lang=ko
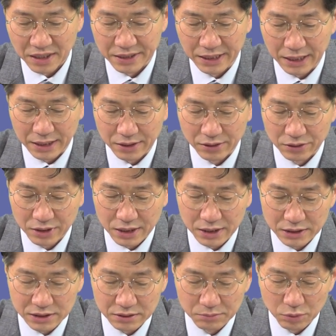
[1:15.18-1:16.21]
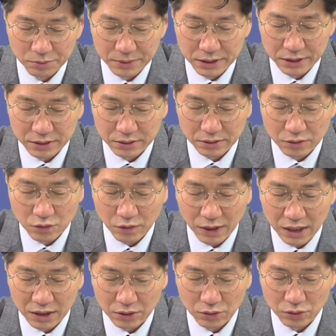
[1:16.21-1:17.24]
예, 여기가 지금 보면은
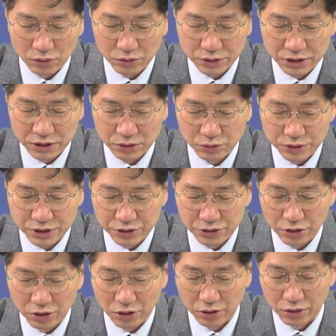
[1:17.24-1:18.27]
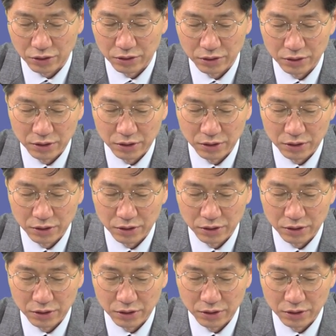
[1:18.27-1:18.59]
광교 신도시죠.